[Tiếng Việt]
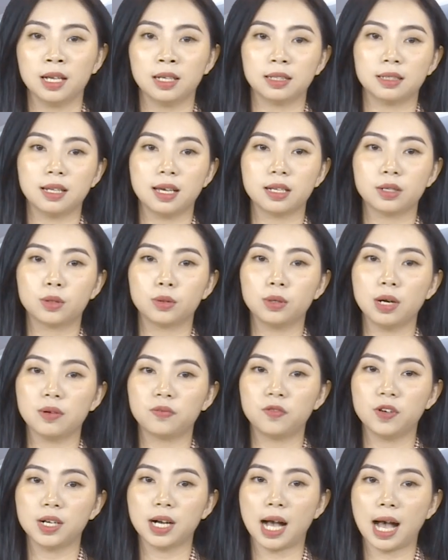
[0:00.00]
Đây cũng là
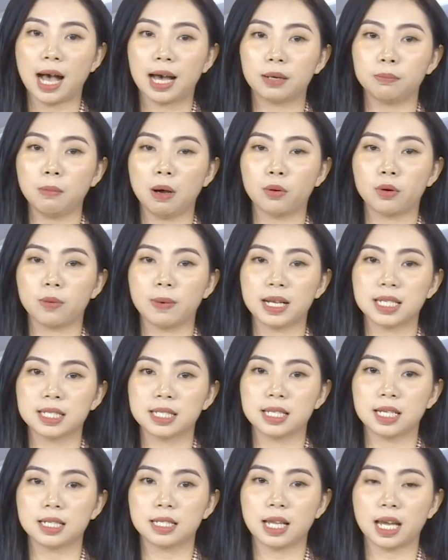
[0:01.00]
phương án mà Ủy ban nhân
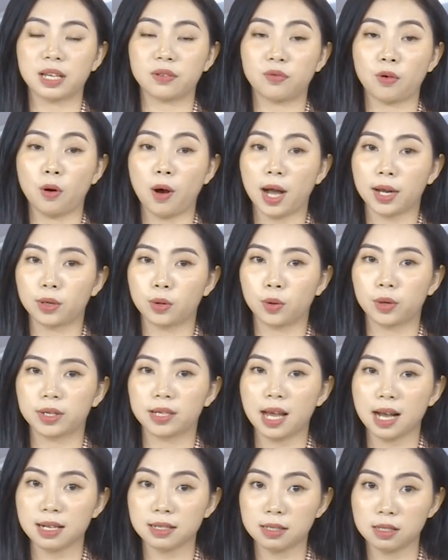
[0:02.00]
dân thành phố Hà Nội
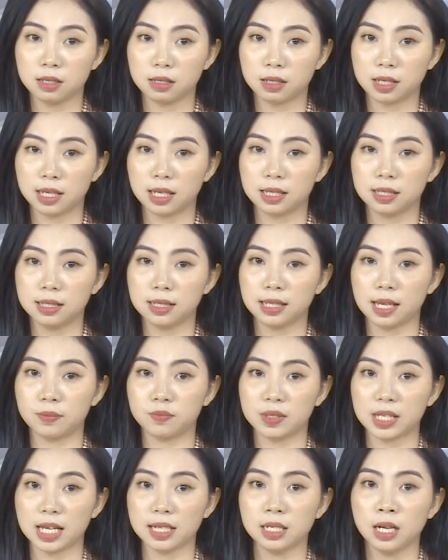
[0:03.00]
đang dự kiến xem
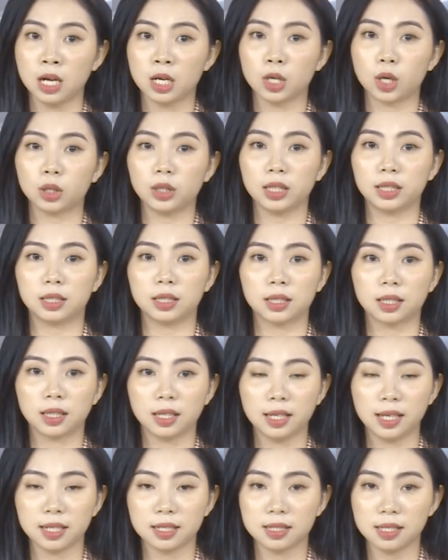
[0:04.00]
xét có thể thực
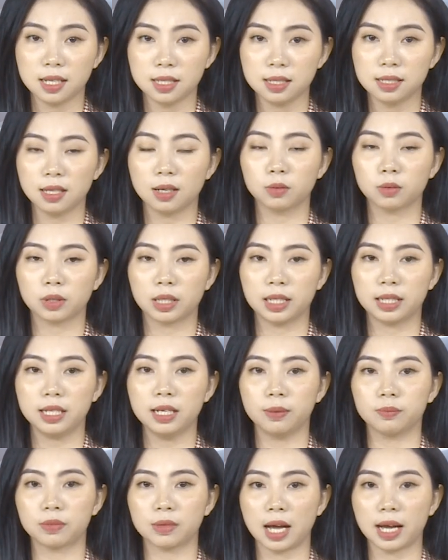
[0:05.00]
hiện nhân rộng thí
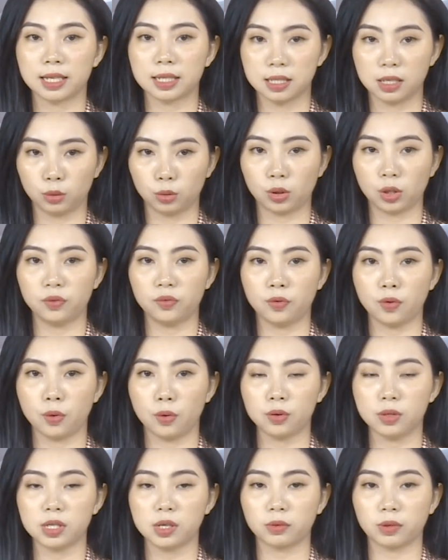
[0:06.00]
điểm tại nhiều tuyến
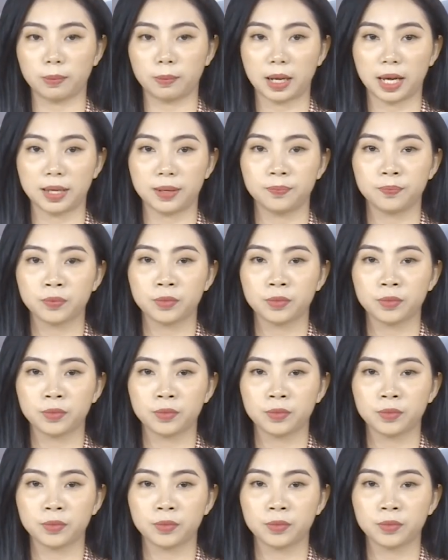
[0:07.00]
phố trong năm nay.